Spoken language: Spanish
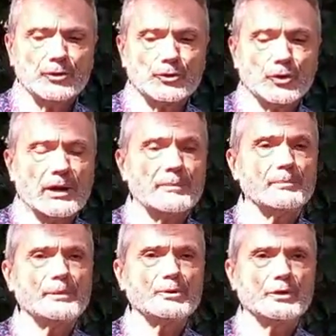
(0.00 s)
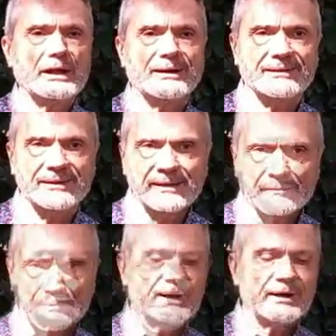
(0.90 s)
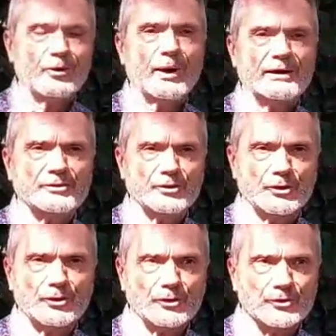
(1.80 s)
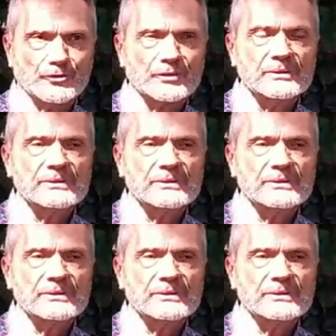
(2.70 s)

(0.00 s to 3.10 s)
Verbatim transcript: no cambió nada para los astrólogos.